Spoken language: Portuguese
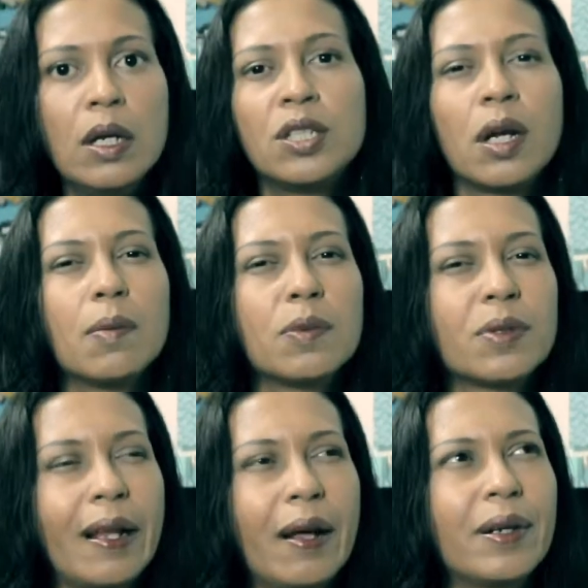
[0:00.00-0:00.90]

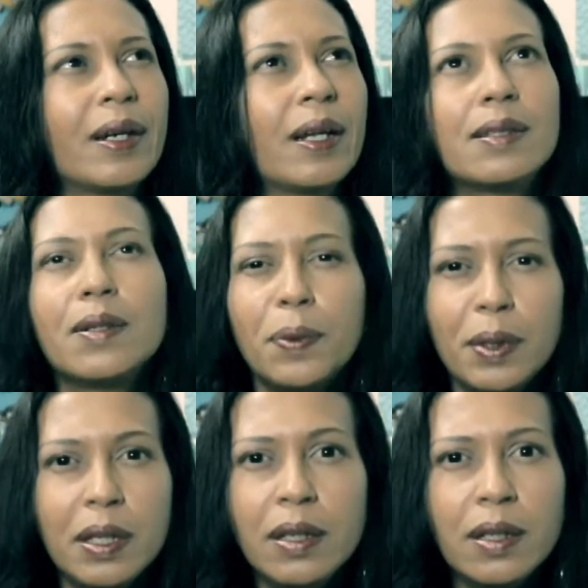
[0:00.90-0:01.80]
Chegamos lá com aquela
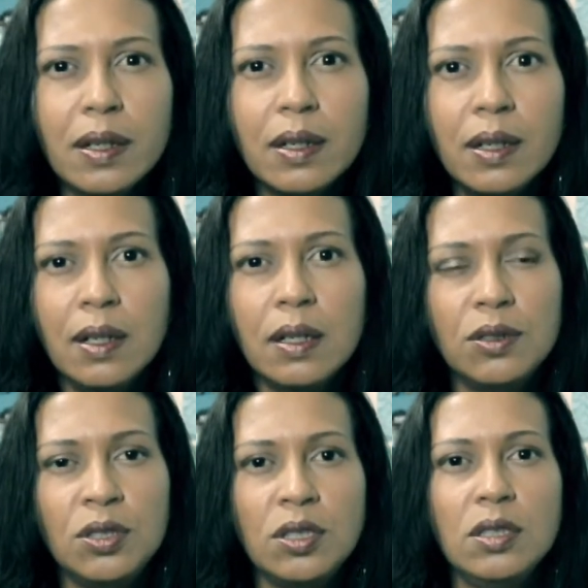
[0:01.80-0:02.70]
teoria
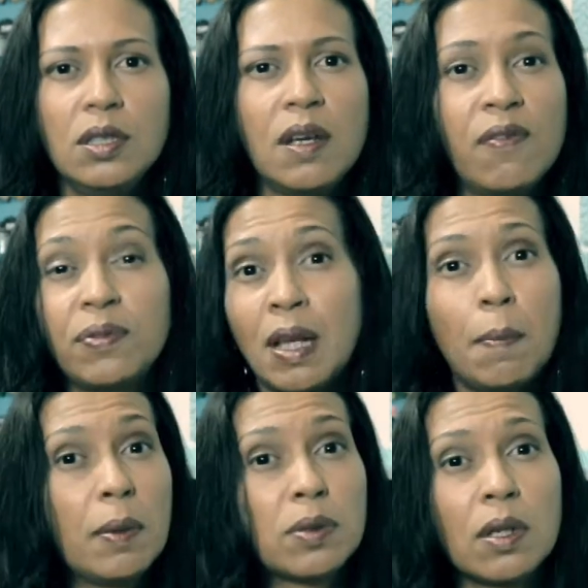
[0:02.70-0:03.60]
de que
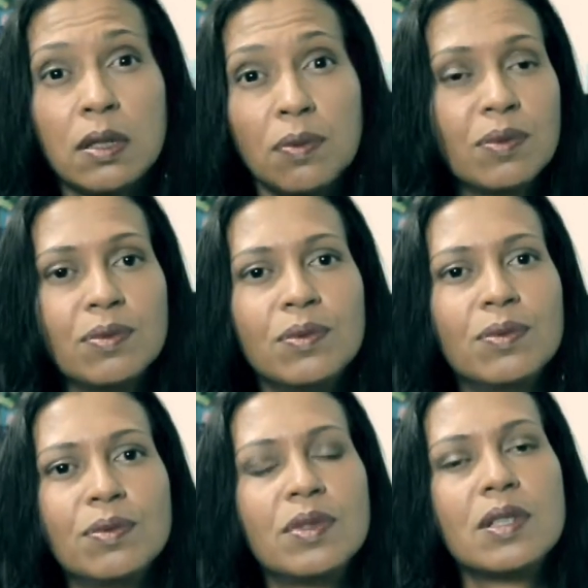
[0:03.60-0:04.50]
sabemos fazer um